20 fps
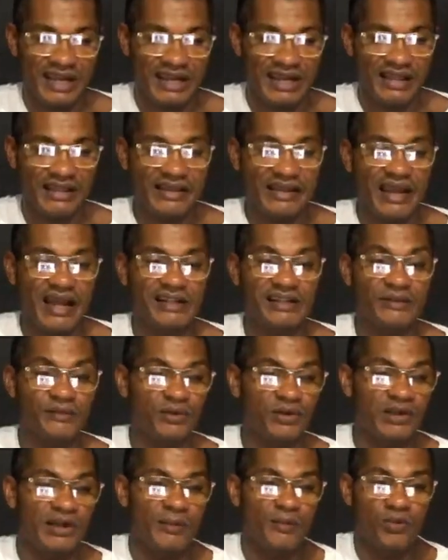que la descargue
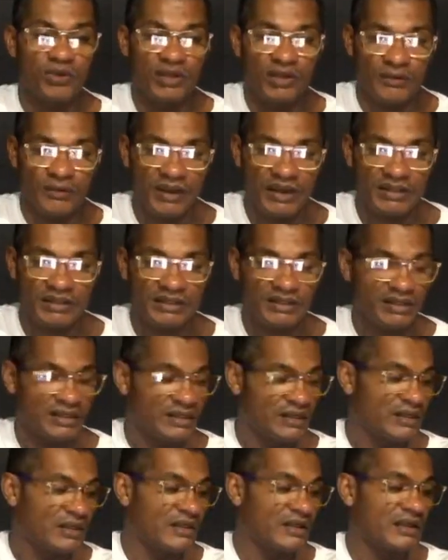porque la puede ver
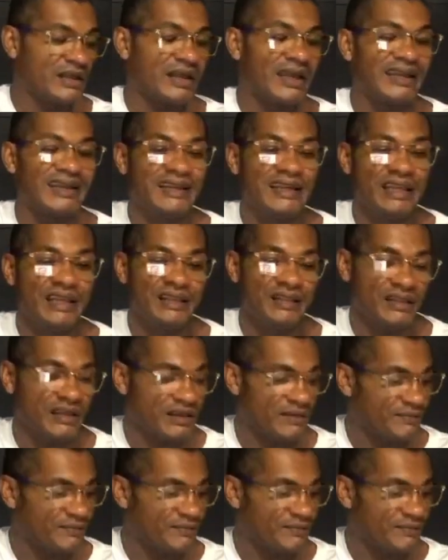en línea.